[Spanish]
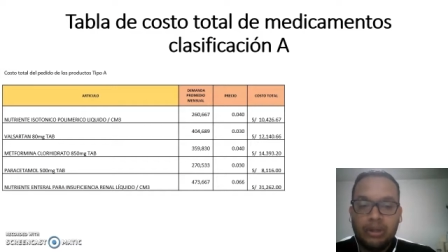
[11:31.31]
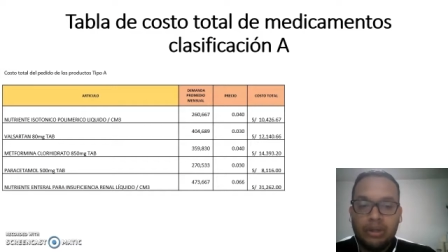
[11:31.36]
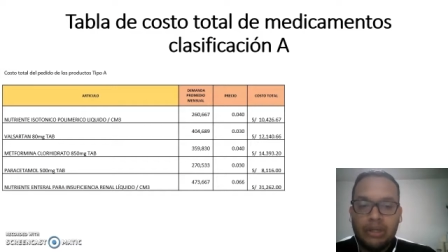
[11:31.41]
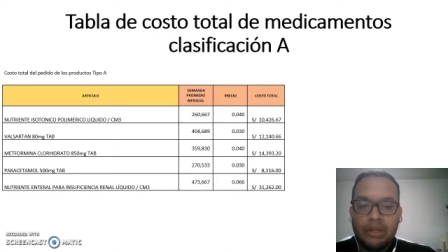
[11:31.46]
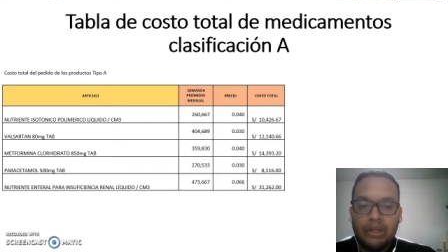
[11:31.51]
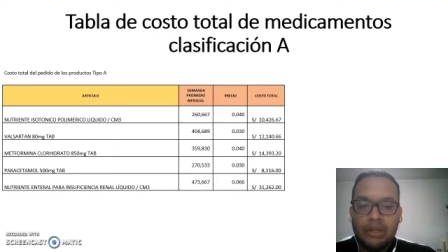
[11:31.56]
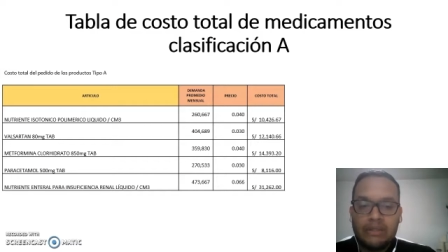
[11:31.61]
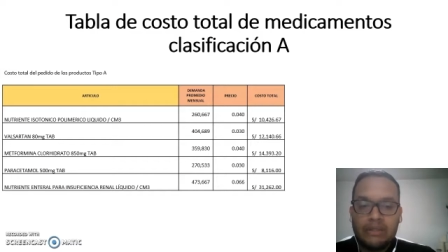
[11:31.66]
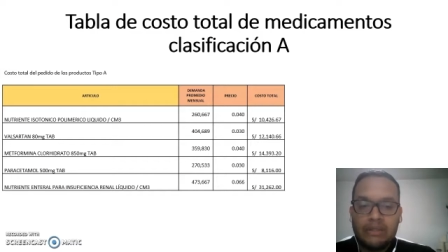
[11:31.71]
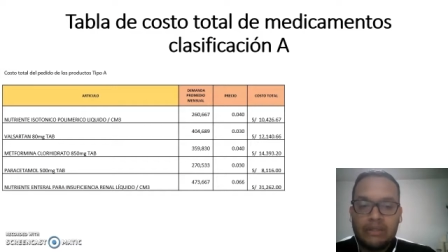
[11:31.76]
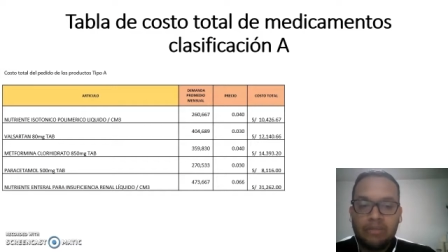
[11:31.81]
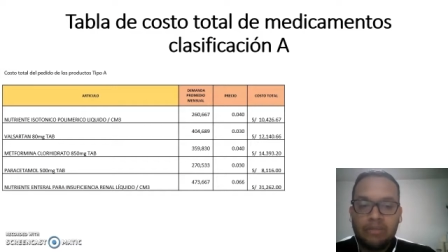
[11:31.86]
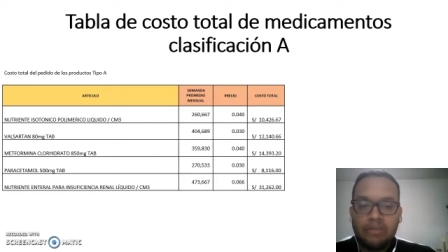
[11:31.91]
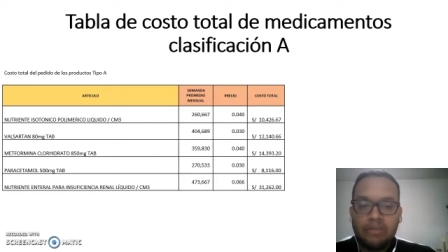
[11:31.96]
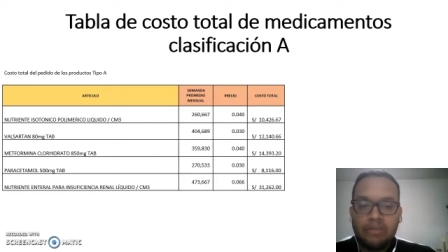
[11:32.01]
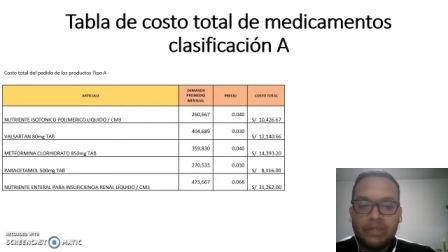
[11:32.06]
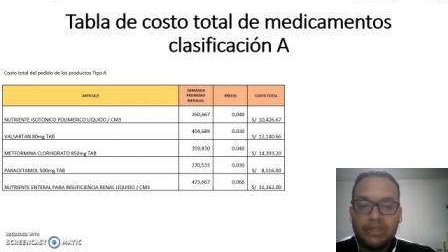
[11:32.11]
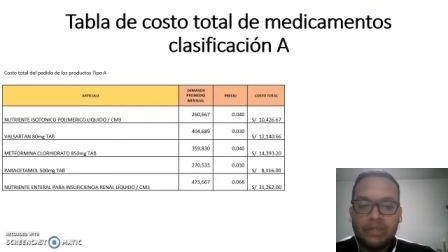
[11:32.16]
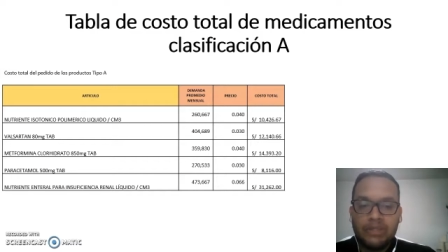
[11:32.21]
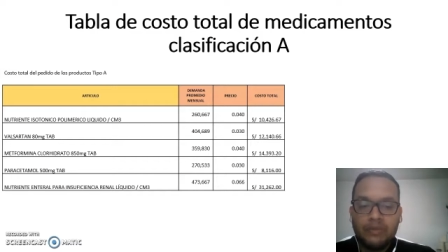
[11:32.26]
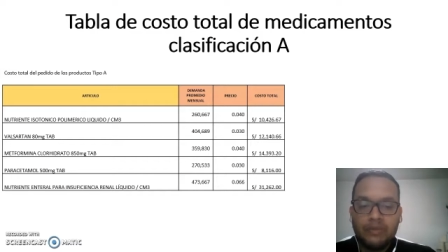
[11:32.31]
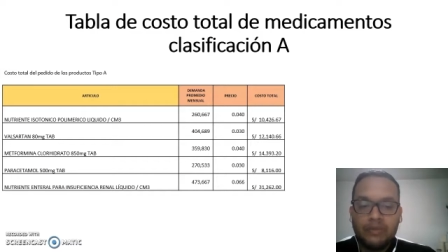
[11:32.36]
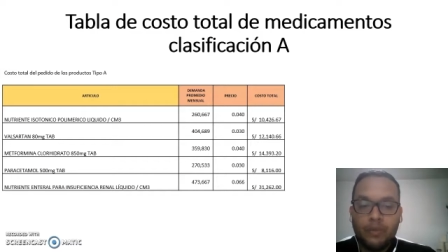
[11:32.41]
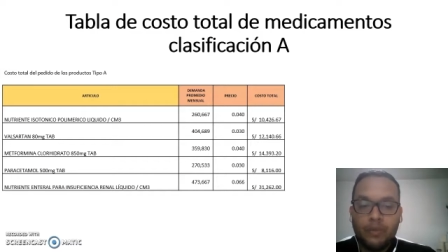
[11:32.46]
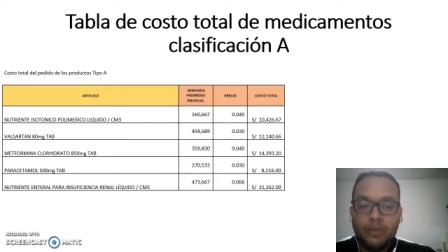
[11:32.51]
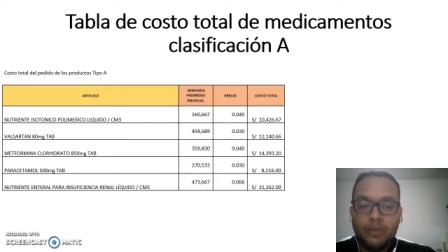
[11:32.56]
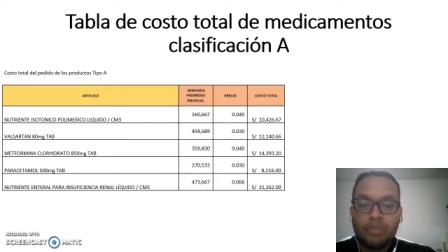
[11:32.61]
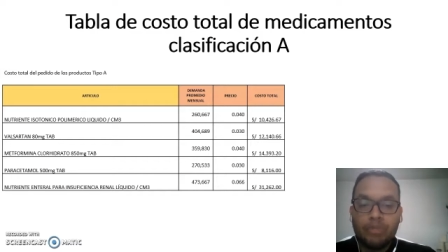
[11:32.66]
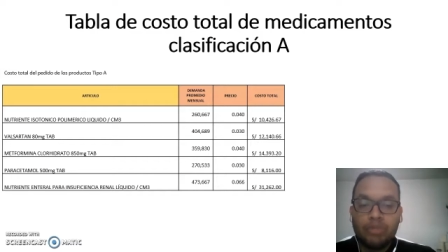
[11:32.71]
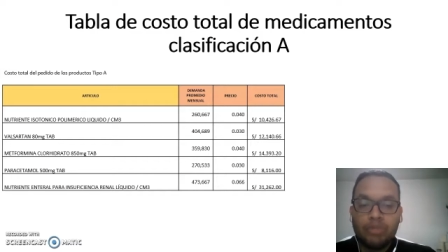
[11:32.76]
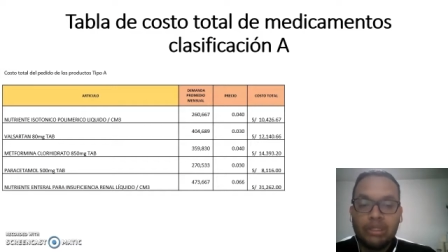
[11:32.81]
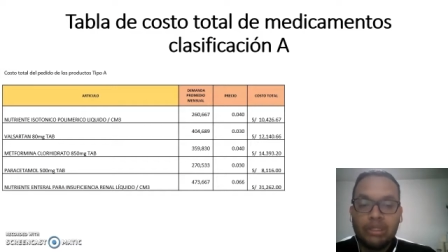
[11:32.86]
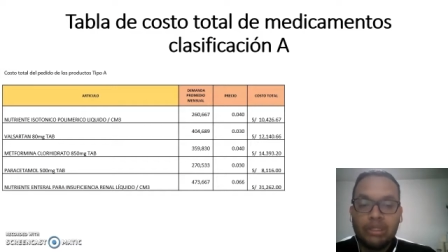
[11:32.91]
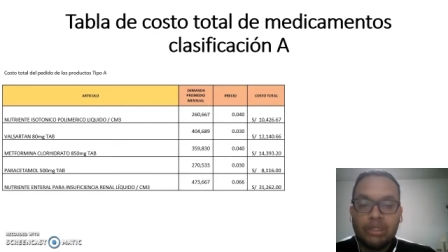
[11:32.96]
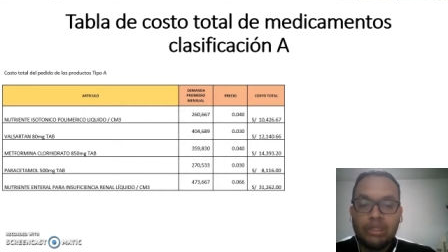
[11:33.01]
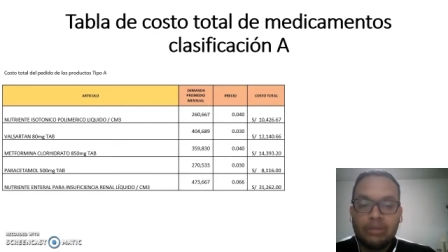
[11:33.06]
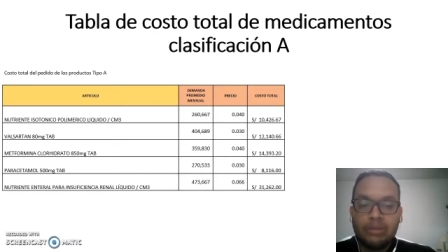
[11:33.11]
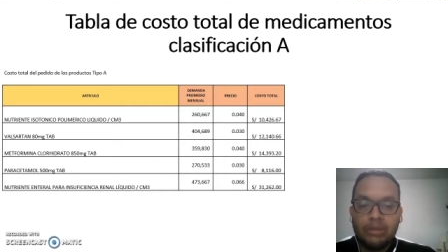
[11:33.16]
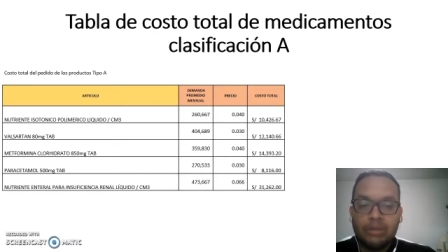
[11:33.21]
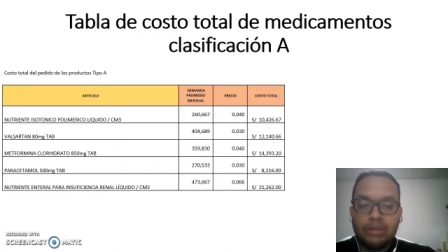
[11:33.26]
ese es el precio por
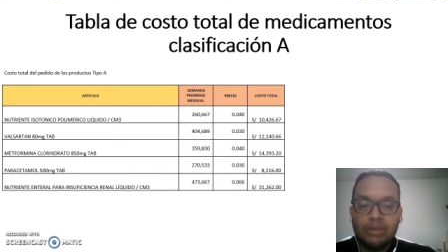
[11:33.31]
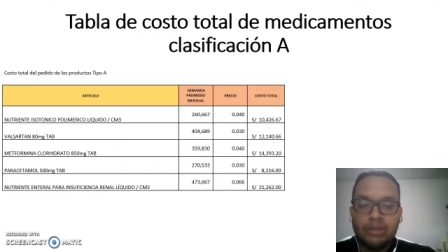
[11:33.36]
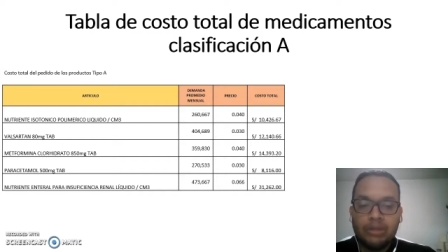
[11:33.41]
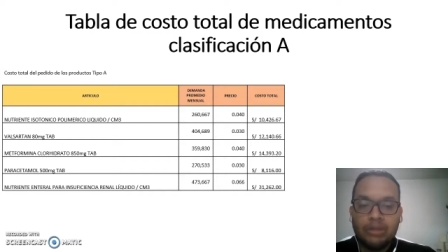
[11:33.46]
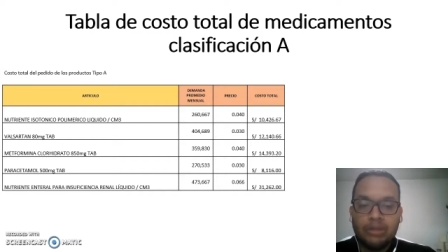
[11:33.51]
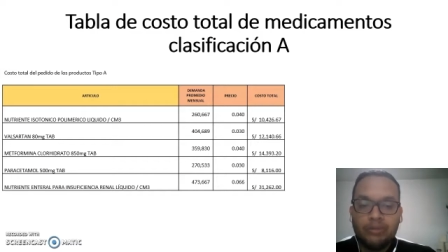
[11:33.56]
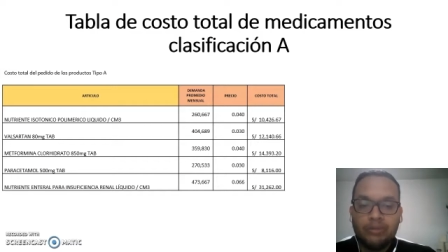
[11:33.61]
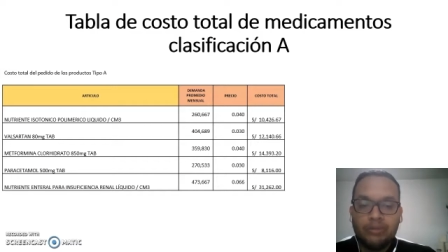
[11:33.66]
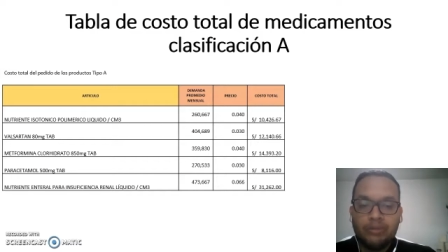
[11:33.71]
mil, en total por